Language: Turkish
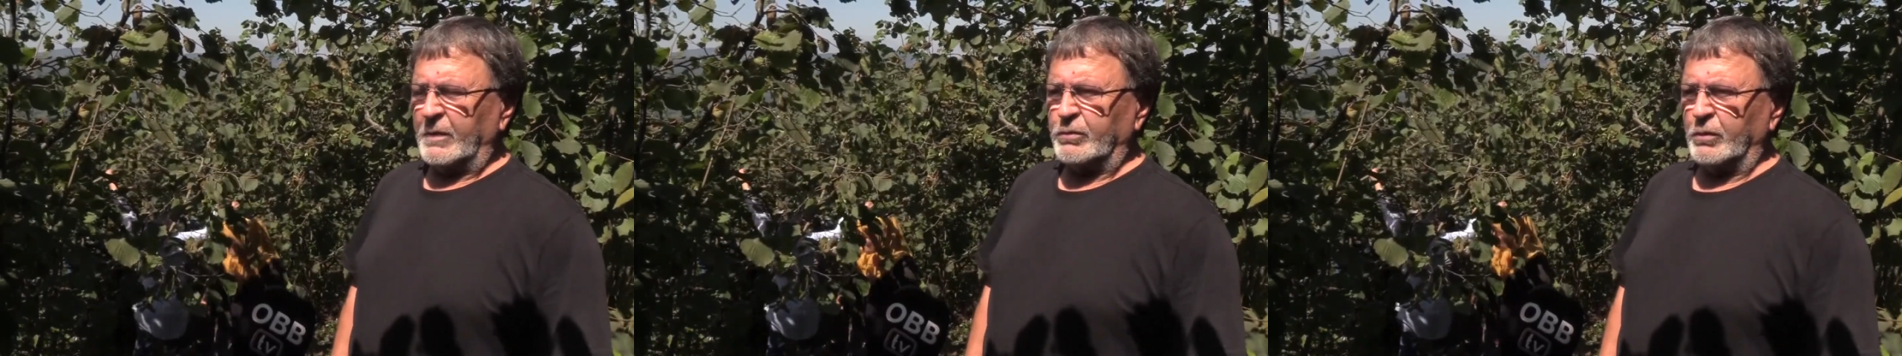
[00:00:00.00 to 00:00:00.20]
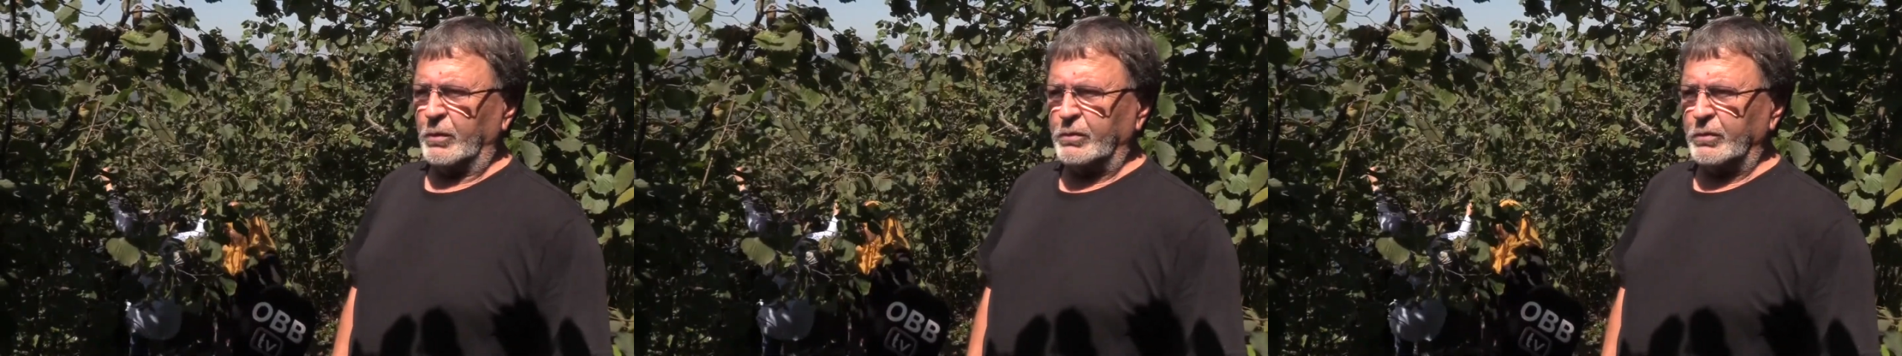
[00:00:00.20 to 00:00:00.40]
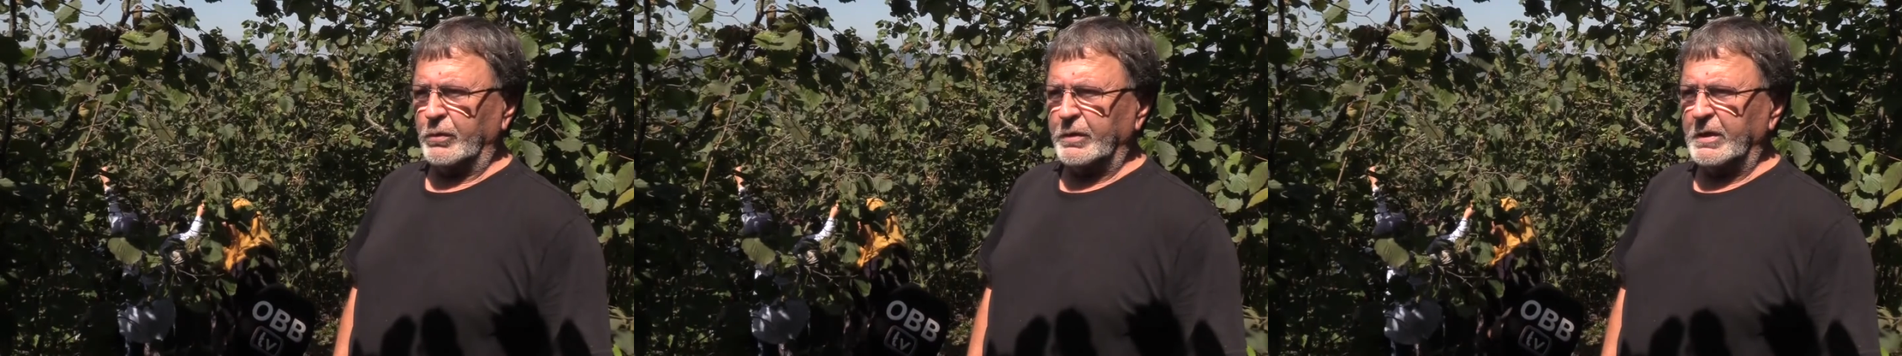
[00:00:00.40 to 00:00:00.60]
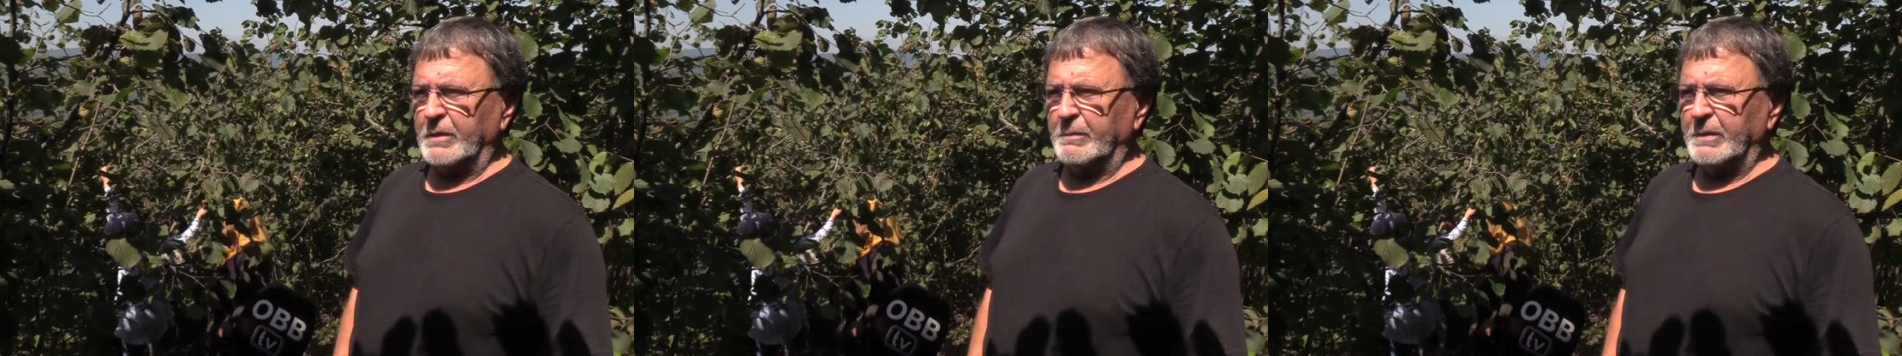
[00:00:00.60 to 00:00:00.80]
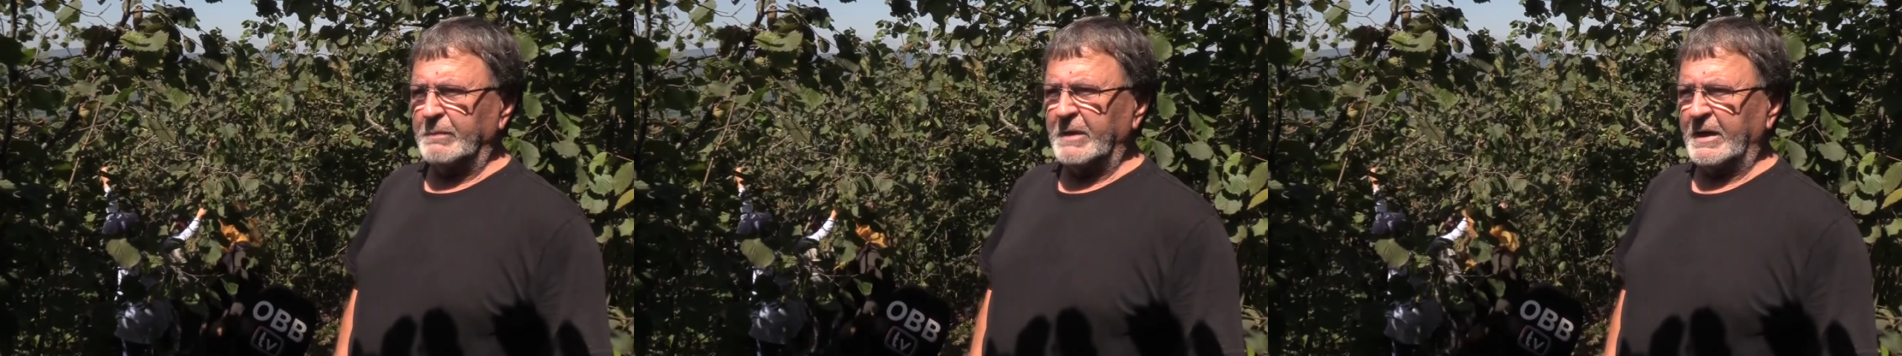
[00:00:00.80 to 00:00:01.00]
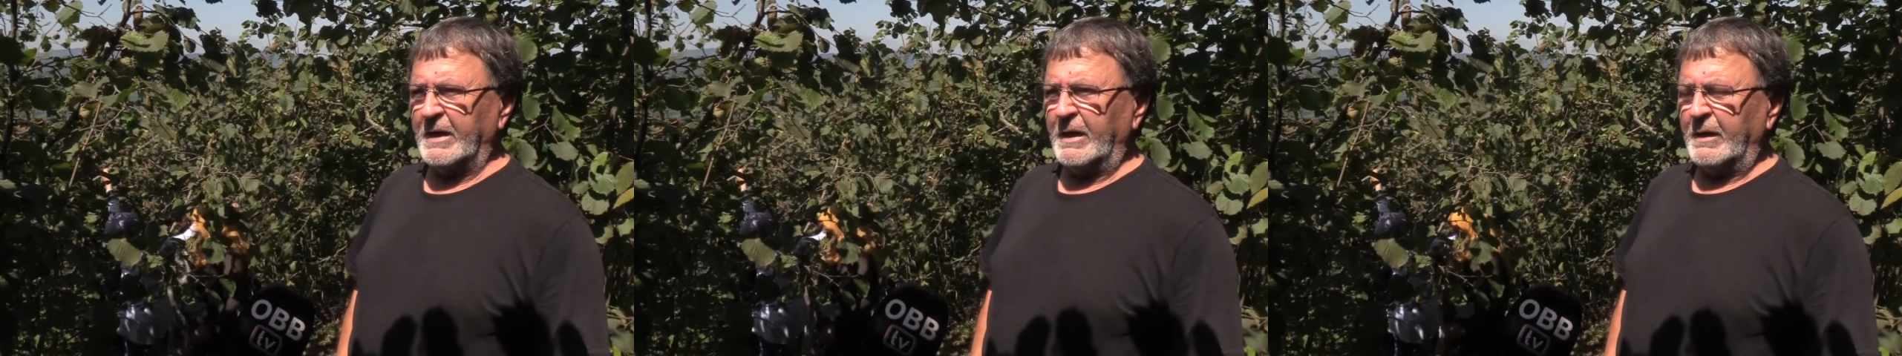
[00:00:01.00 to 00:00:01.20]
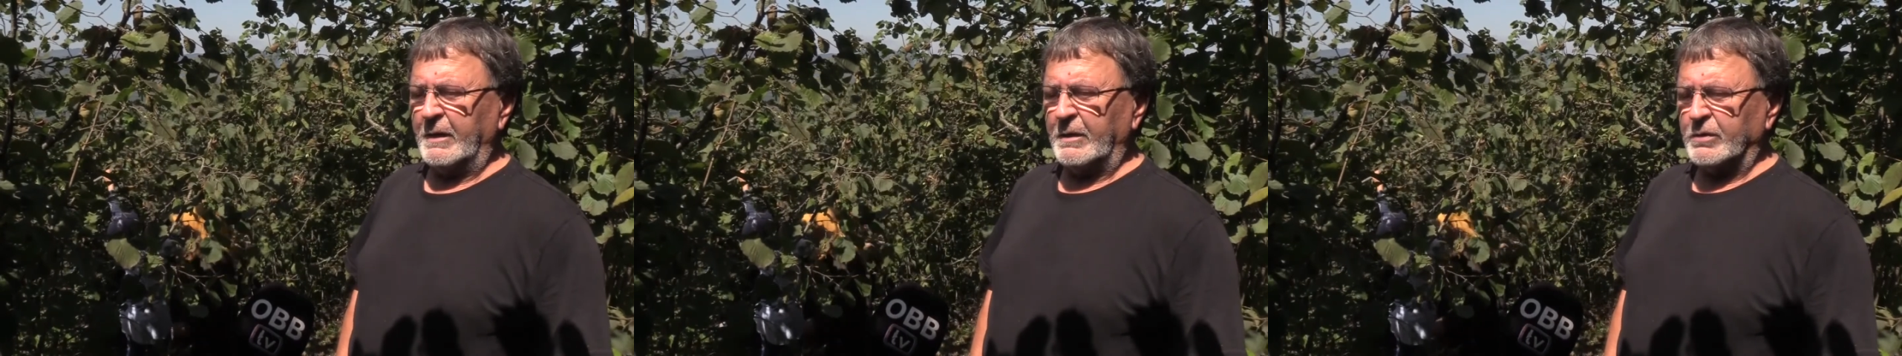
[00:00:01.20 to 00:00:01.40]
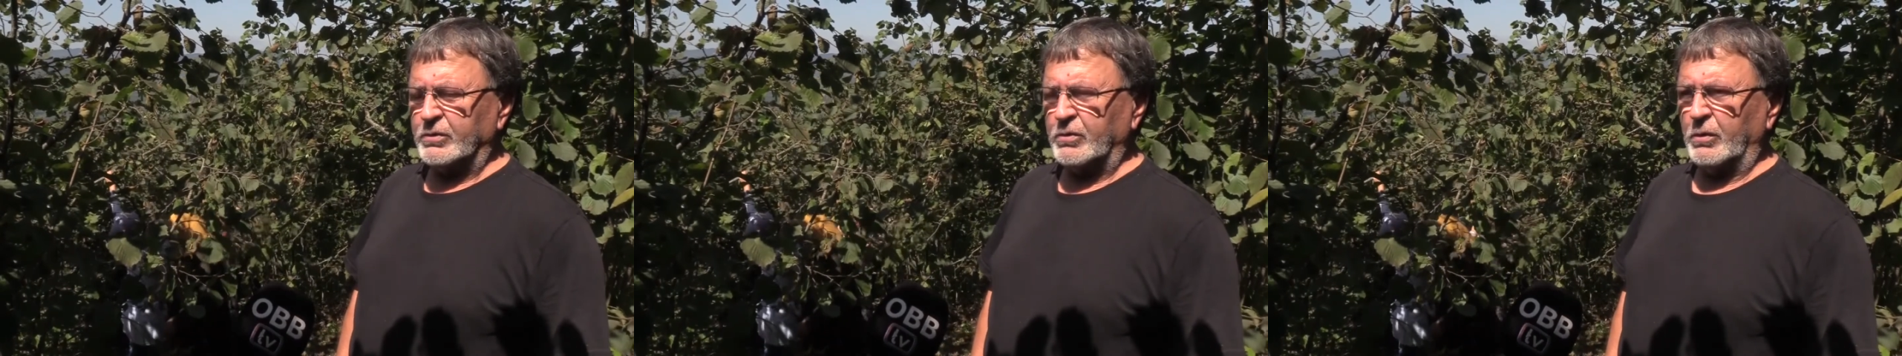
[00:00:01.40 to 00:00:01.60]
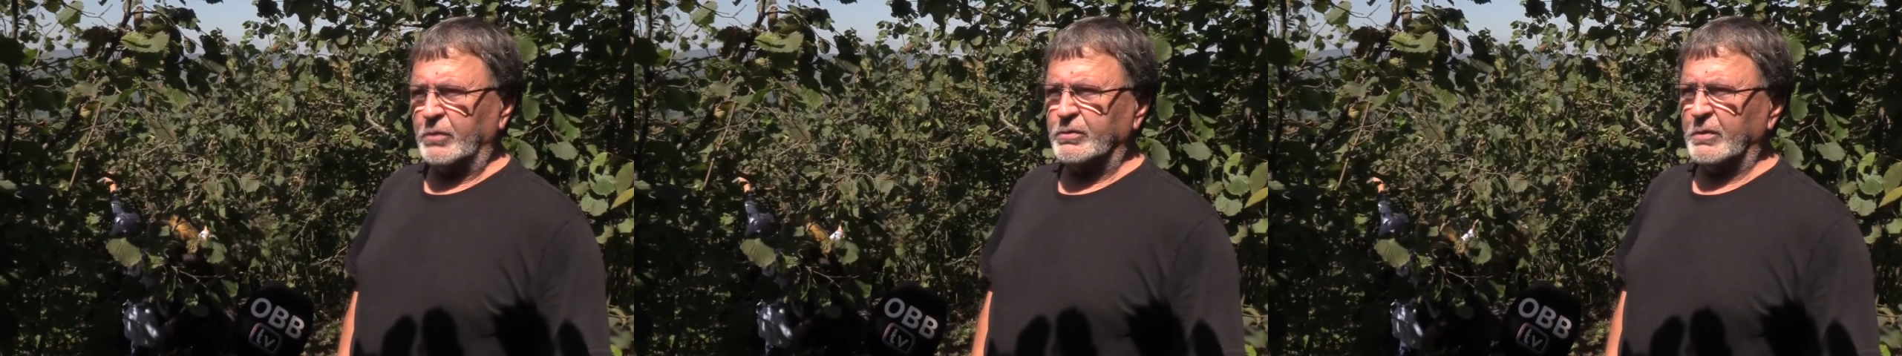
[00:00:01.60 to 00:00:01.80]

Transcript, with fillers: Doktor Hilmi Bey'e çok